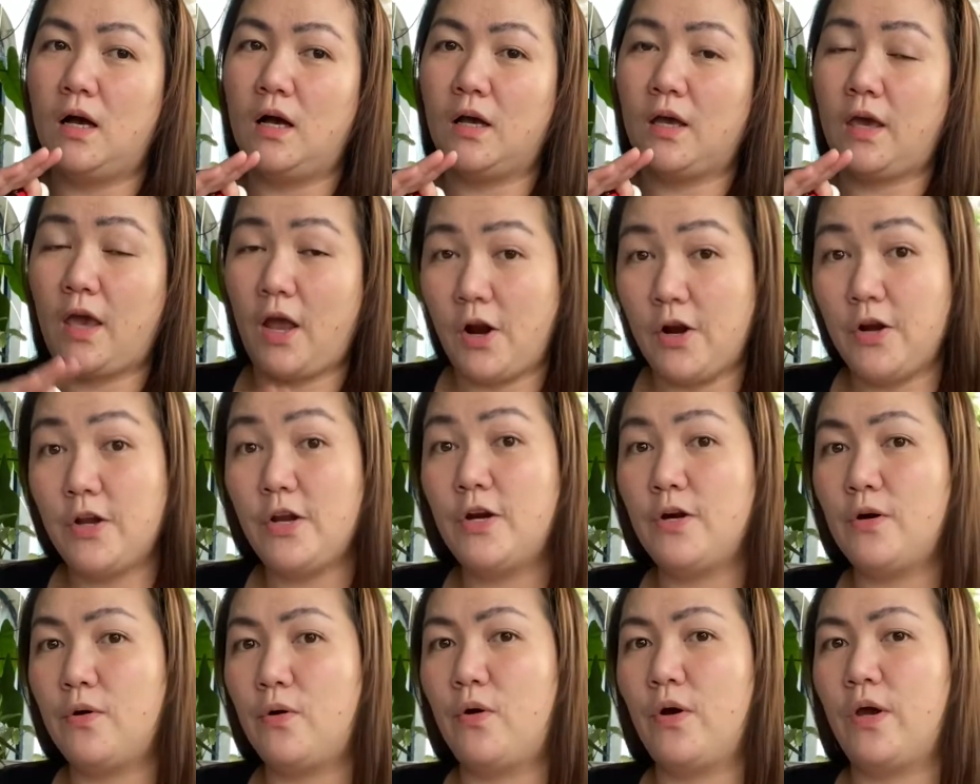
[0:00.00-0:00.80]

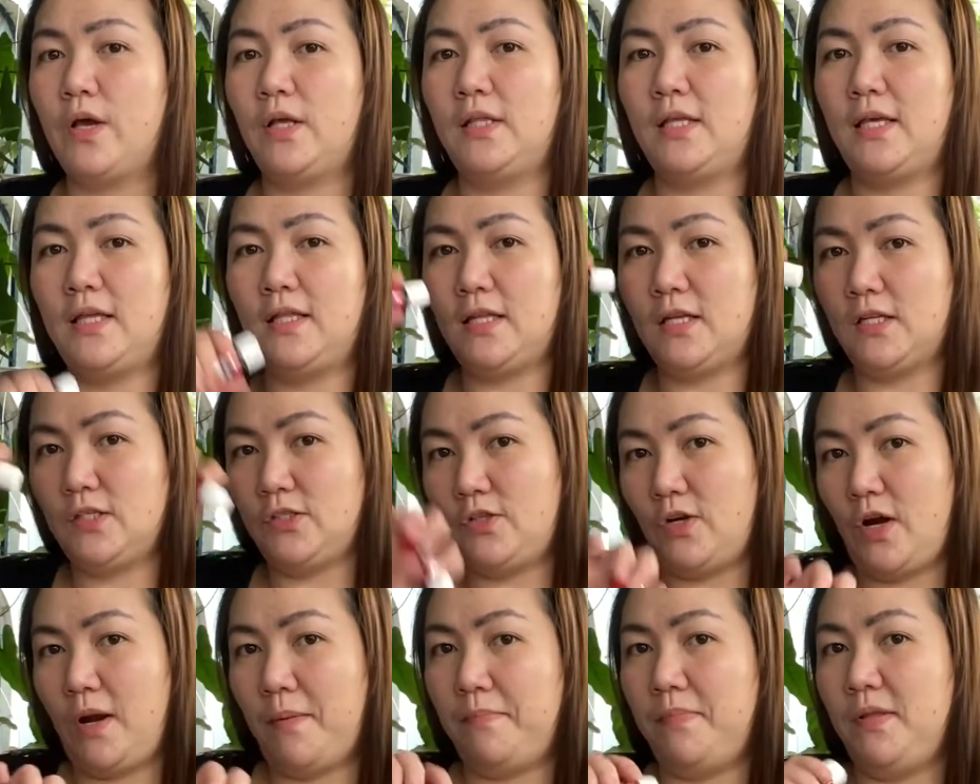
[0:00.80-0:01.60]
carrier oil and then
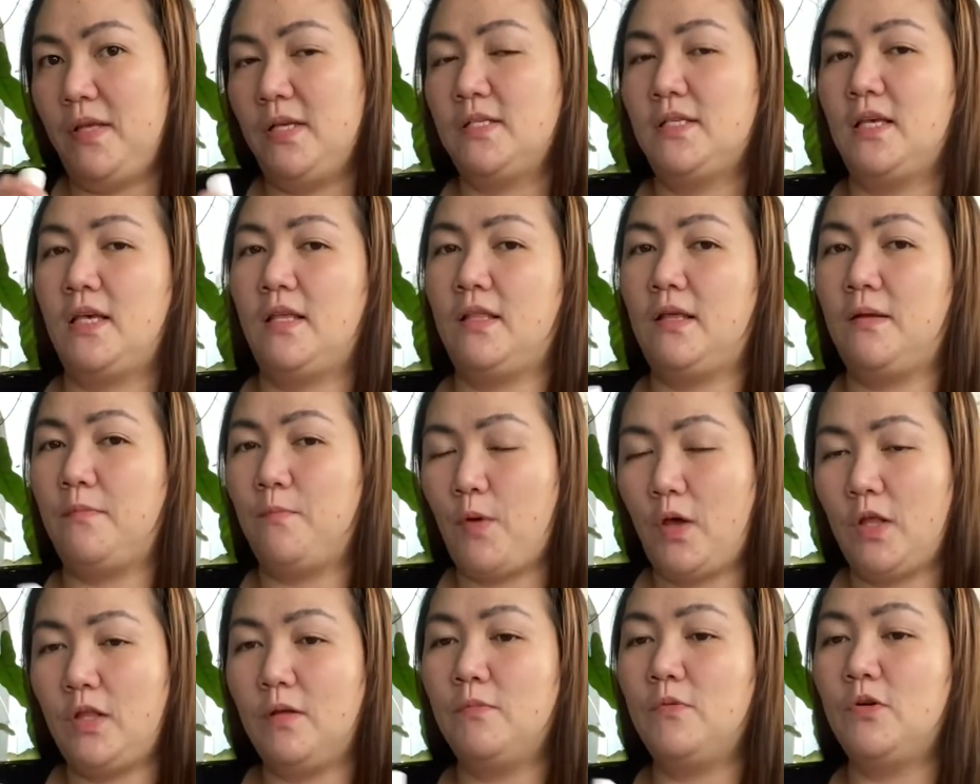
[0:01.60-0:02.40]
drop this and then
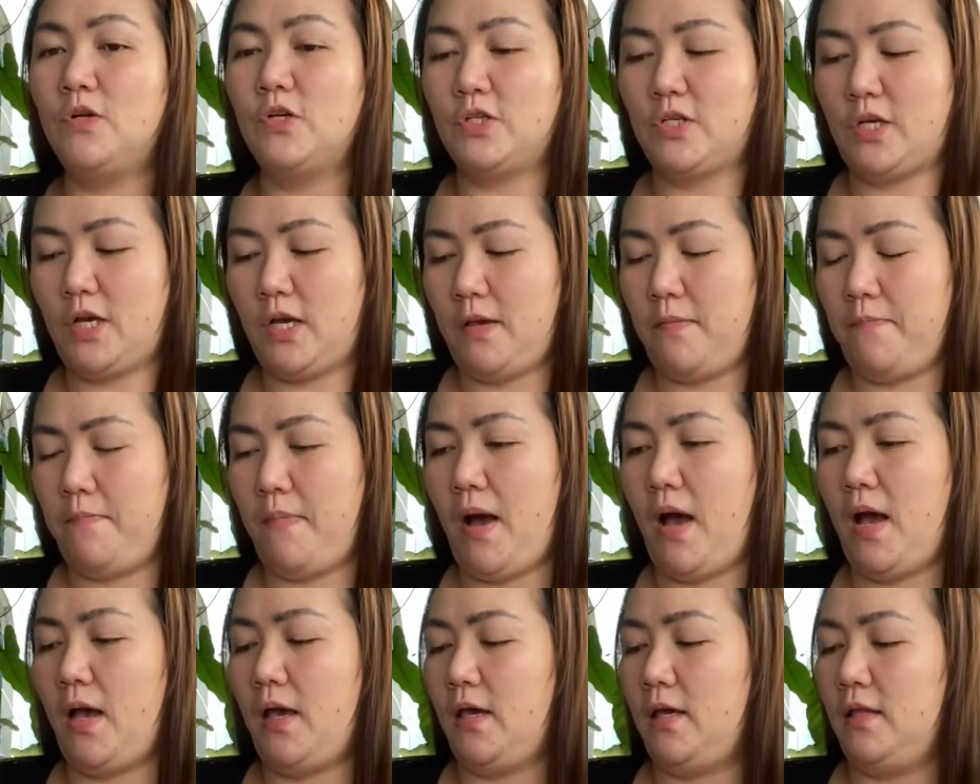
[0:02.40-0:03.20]
pwede mo na siyang
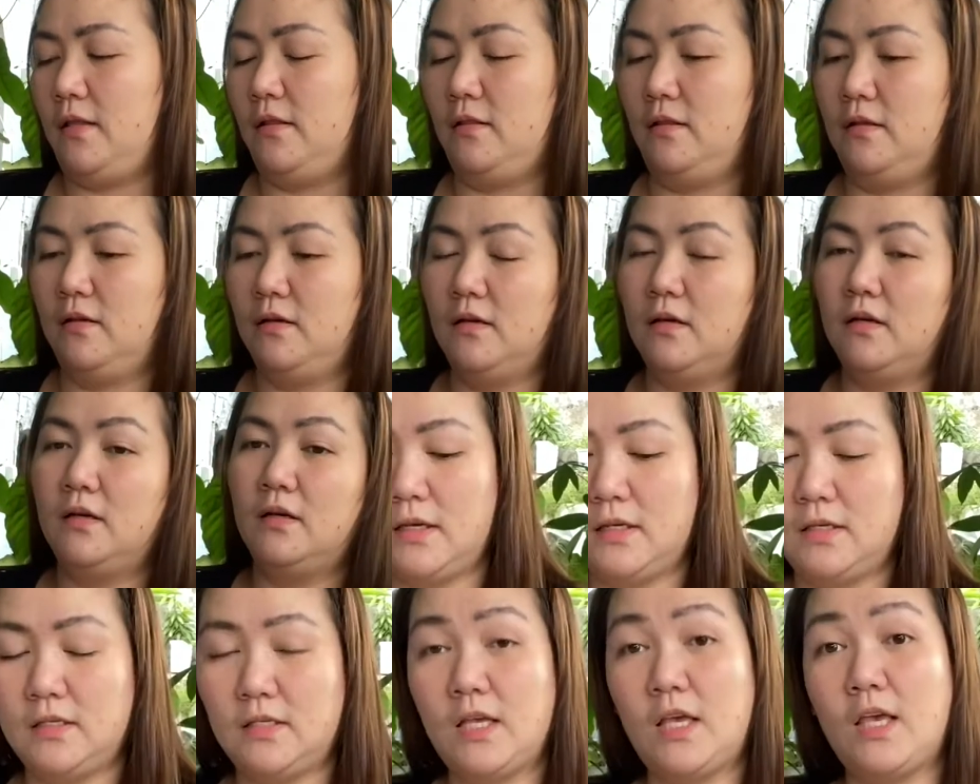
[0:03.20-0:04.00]
ipahid. Sa